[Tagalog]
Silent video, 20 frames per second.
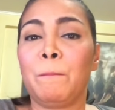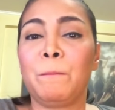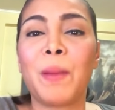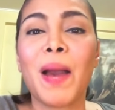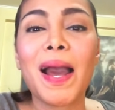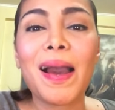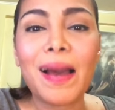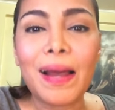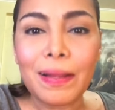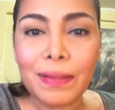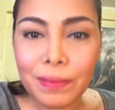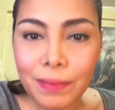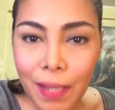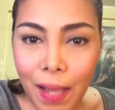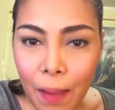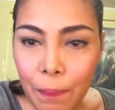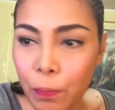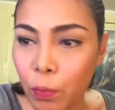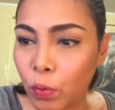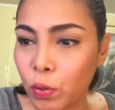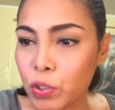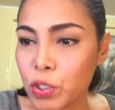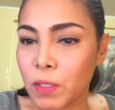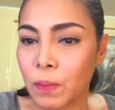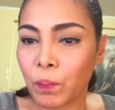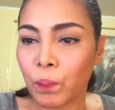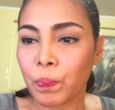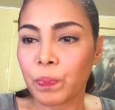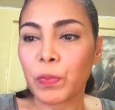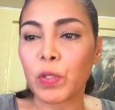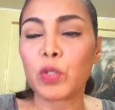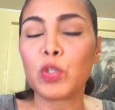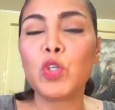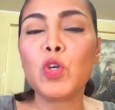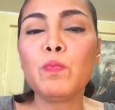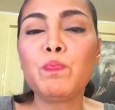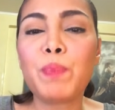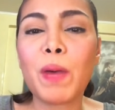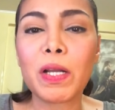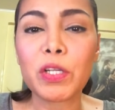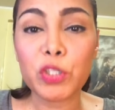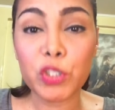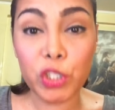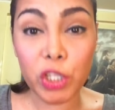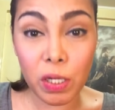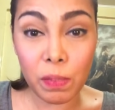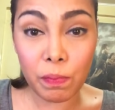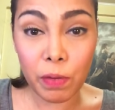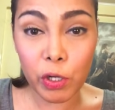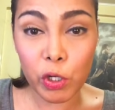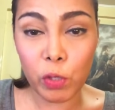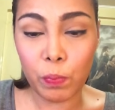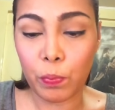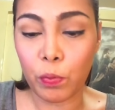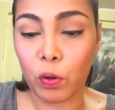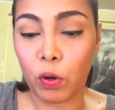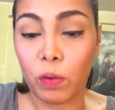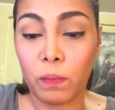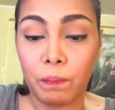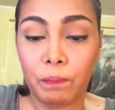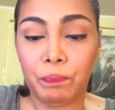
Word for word: Pakatapos, yung pang shimmer nyo po,